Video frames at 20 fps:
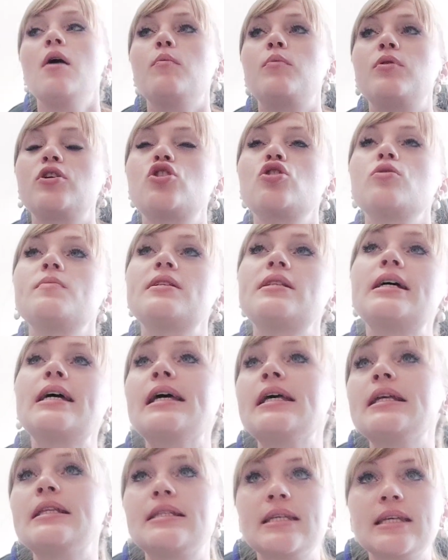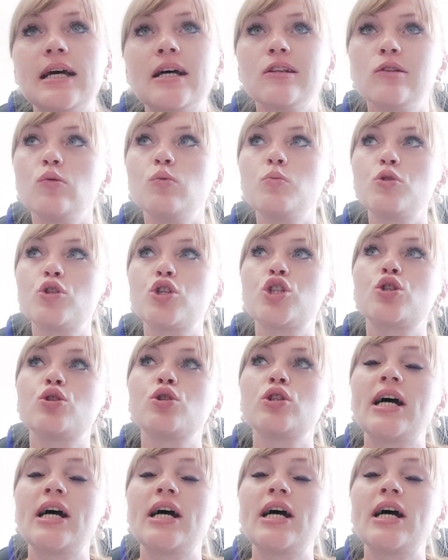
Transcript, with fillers: Причем, знаете, я думаю, что